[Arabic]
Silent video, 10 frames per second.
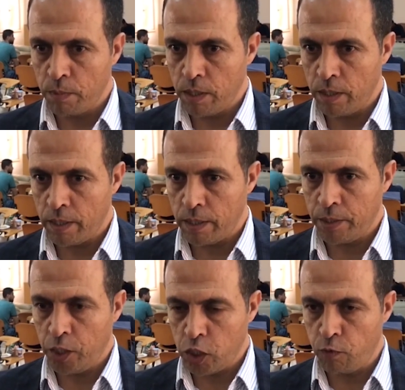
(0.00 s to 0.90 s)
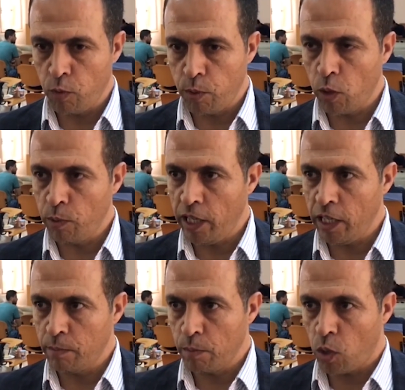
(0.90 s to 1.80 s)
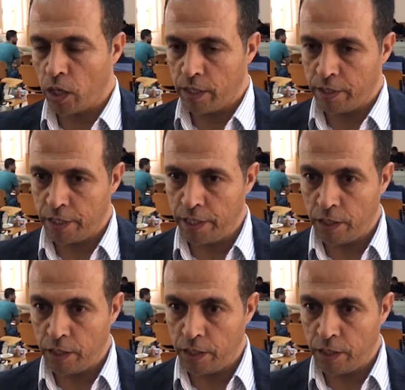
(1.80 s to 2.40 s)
آه، نحتفل باليوم العالمي للمواقع الأثرية